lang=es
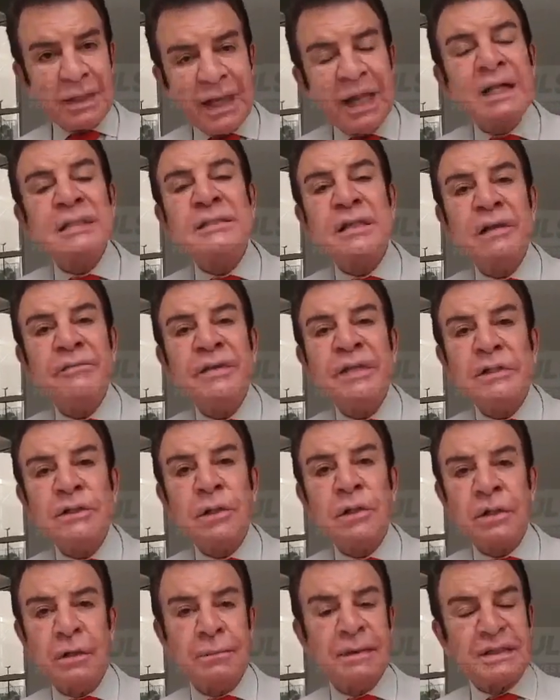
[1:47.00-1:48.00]
el
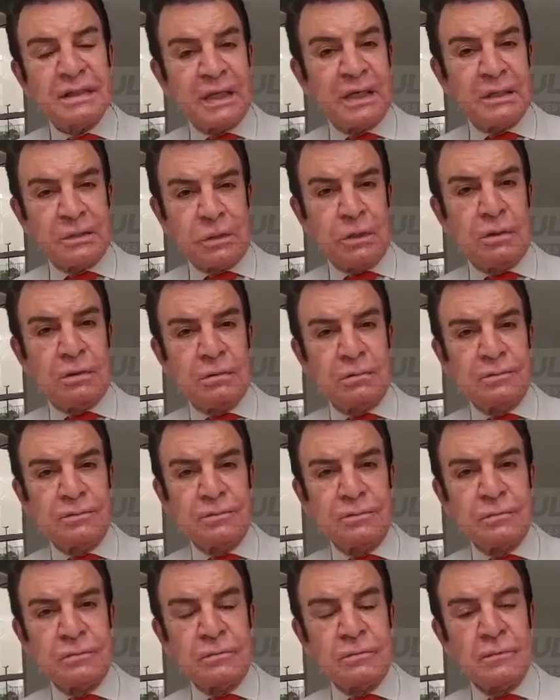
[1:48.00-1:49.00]
servicio de investigación,
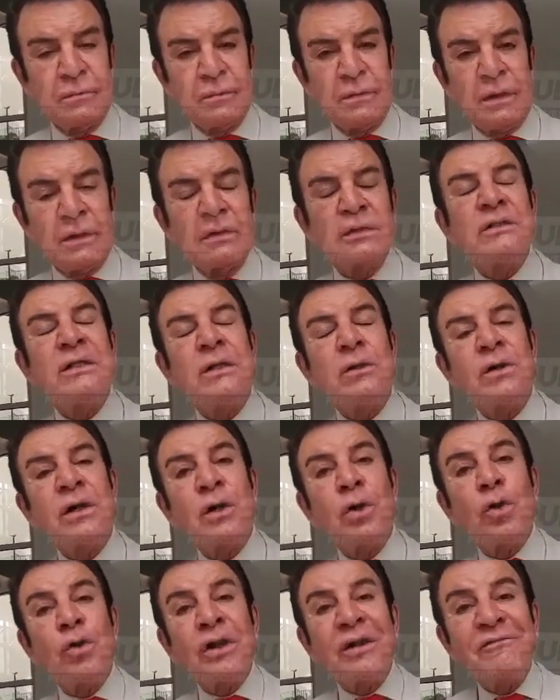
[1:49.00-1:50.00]
sino que
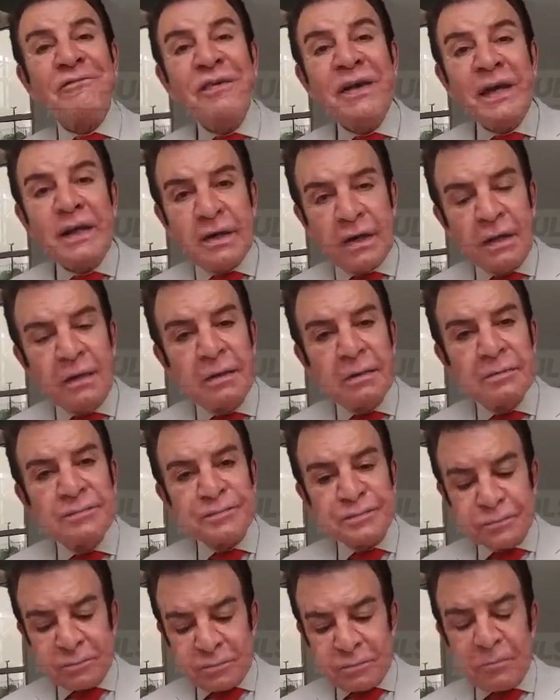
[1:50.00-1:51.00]
lo define
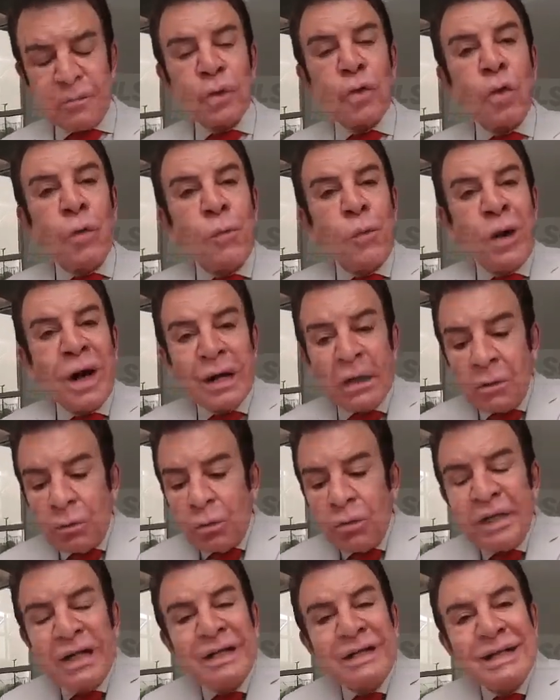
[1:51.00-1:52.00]
como
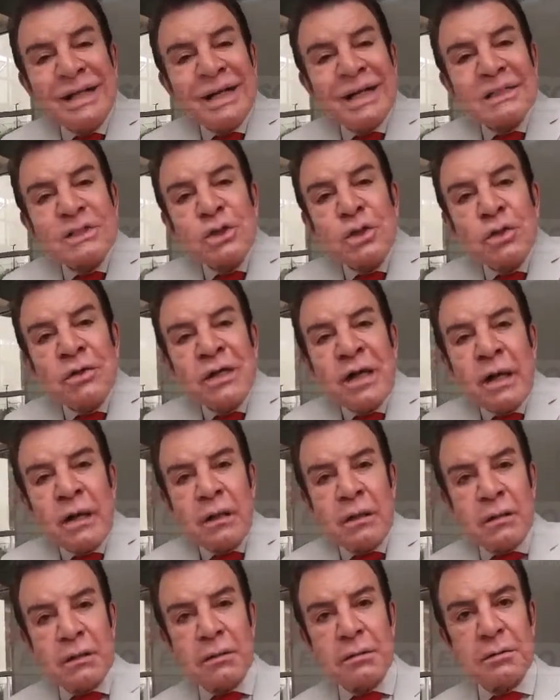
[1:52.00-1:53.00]
un ente
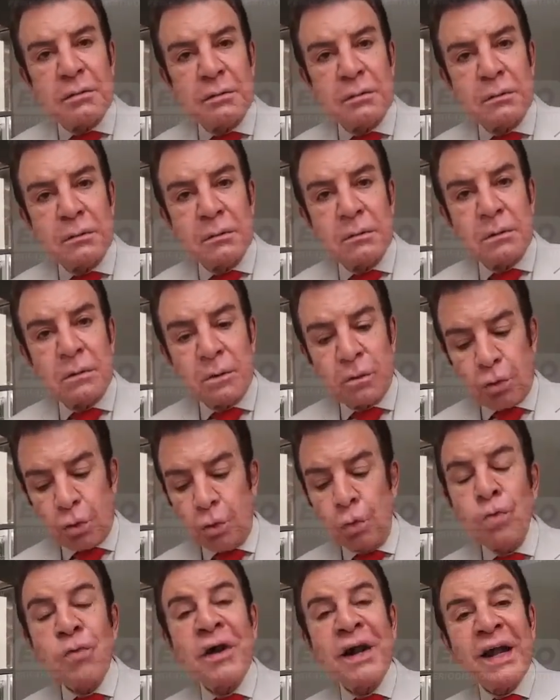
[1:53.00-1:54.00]
nacional
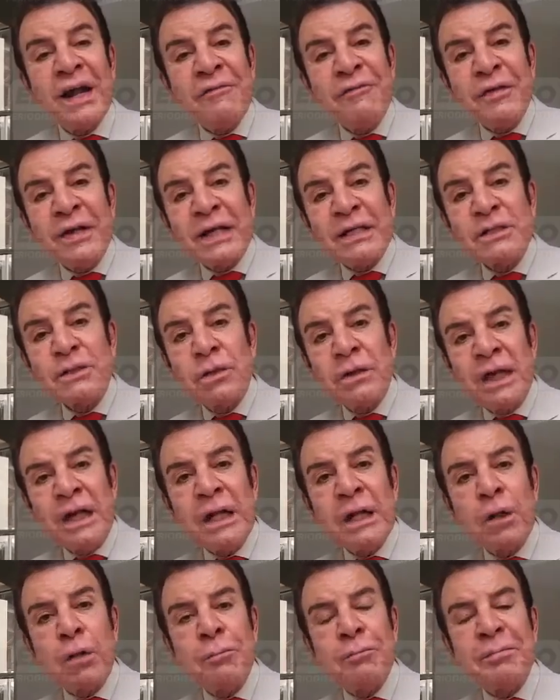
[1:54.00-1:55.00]
con un jefe nacional
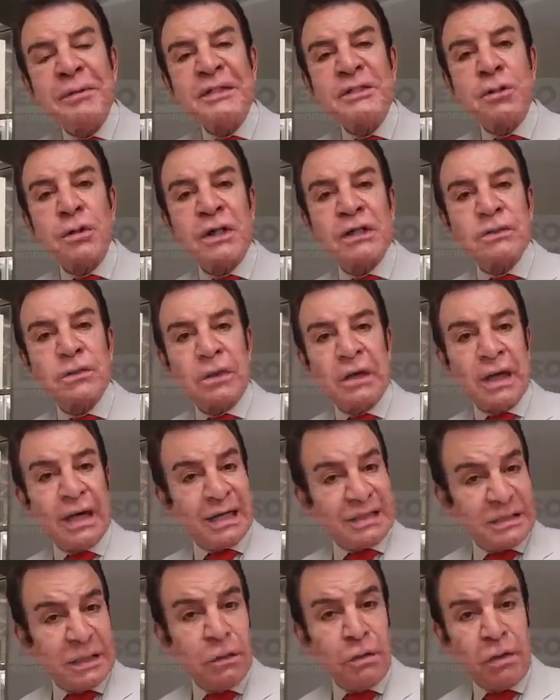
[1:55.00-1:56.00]
y con pisto nacional.
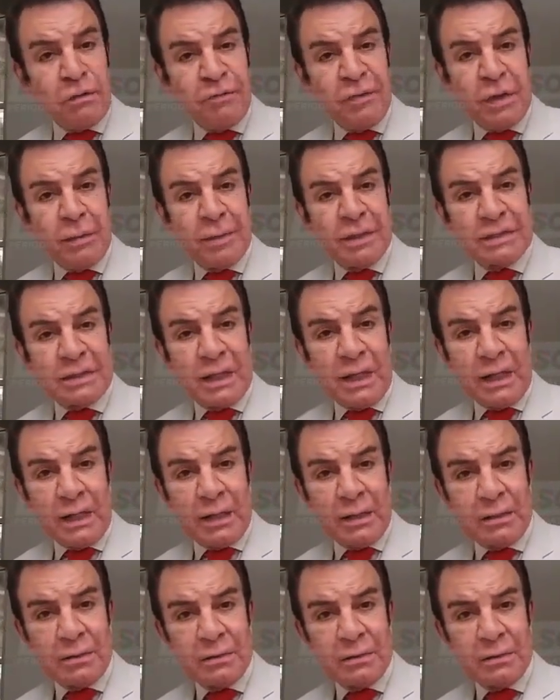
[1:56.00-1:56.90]
Así lo define Mercedes.